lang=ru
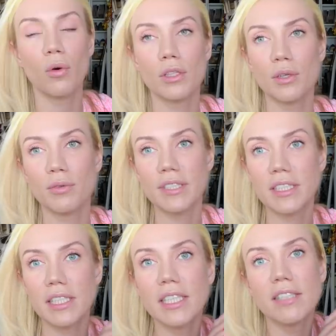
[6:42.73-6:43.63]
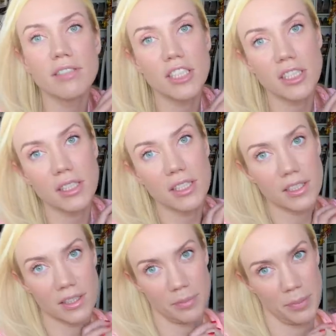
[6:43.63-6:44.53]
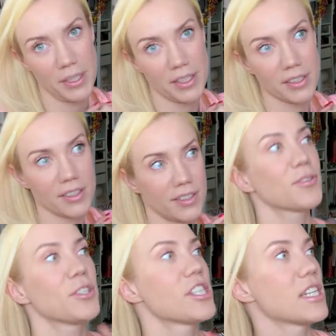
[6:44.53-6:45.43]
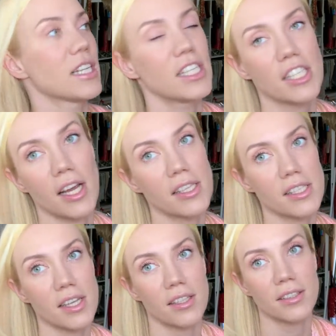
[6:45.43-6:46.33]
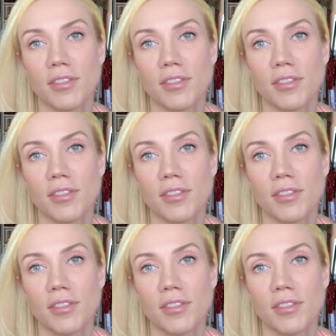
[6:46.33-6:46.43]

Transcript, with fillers: Он такой сливочный, этот пилинг. Очень отличается от